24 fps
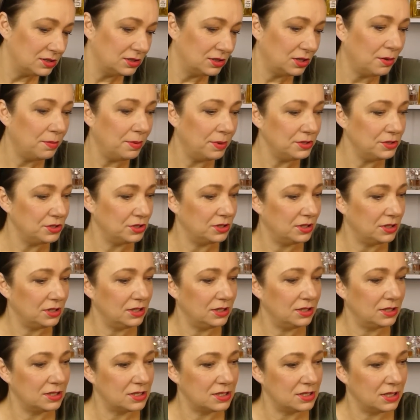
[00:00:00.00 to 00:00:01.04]
To będzie
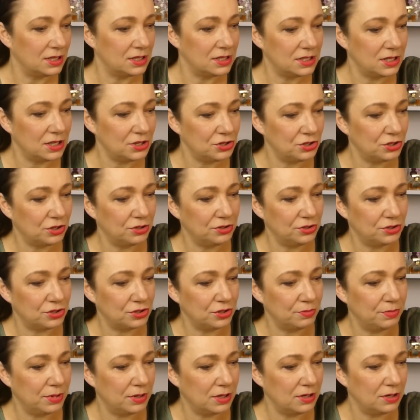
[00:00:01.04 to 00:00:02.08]
jeden z najstarszych, chociaż
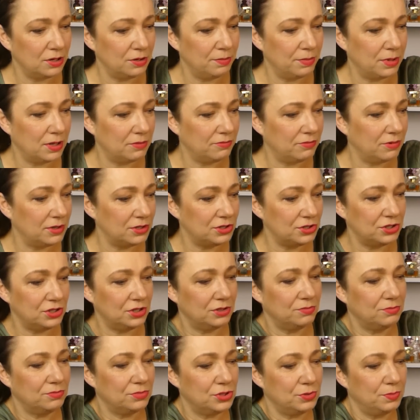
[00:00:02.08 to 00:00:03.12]
chyba, chyba właśnie,
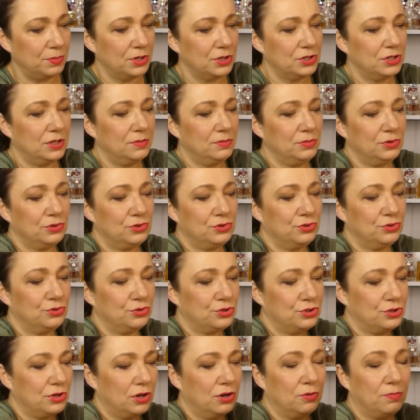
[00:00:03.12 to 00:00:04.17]
przepraszam, już,
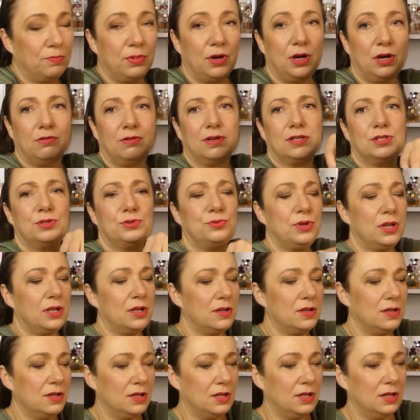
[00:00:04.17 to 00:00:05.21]
już trochę pohałasuję.
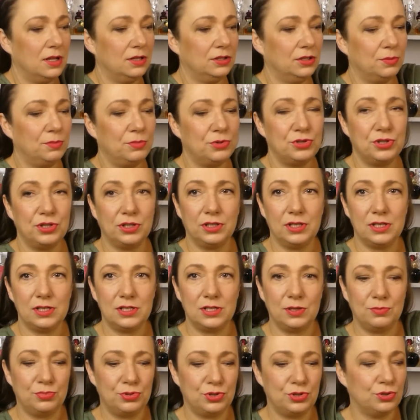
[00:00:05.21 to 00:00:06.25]
To może jak
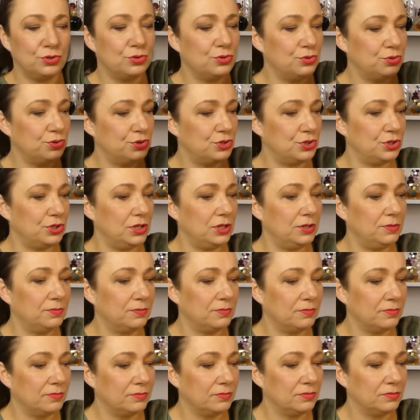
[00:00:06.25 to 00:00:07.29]
jestem przy Gucci,
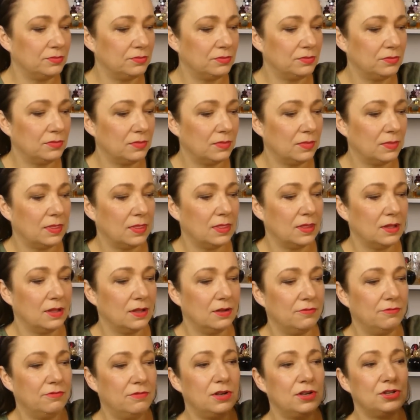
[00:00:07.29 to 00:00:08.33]

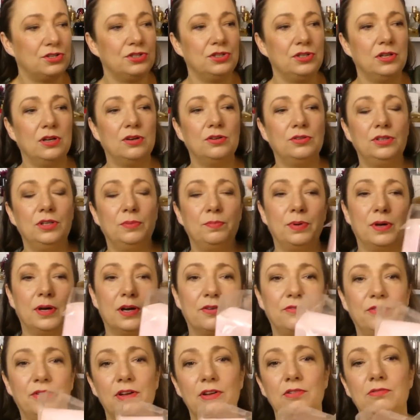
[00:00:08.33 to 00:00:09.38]
właśnie Ode
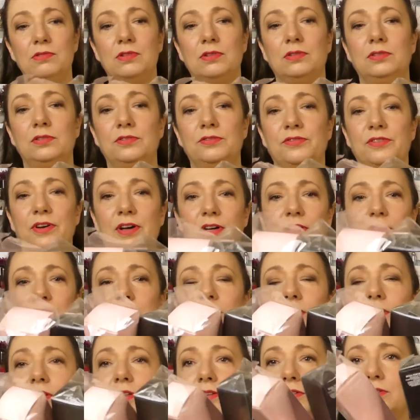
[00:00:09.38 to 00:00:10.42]
dwa 2 i
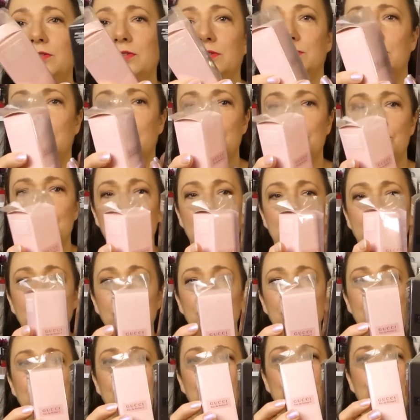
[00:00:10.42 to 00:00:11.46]
1, no to troszeczkę
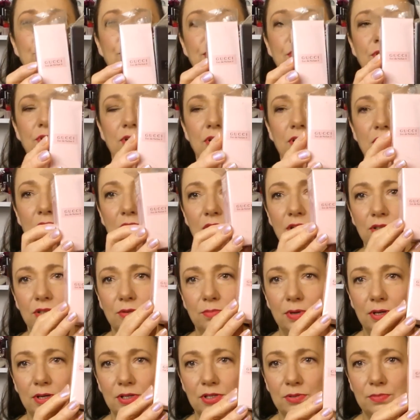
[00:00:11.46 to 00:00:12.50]
widzicie, już mi się to
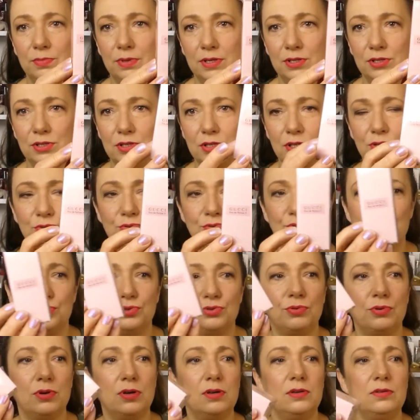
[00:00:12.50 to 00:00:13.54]
bardzo, bardzo
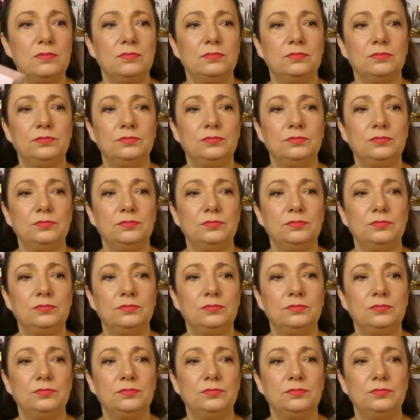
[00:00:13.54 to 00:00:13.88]
zakurzyło.